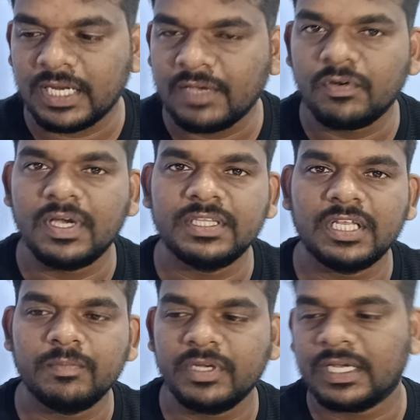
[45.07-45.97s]
లైవ్లో
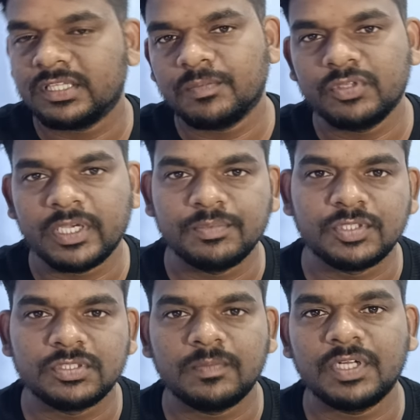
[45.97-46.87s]
అయితేనేమి అంతకుముందుకు
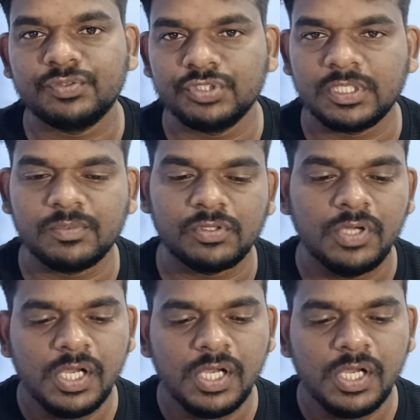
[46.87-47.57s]
ఎపిసోడ్స్లో మనం చూసినాము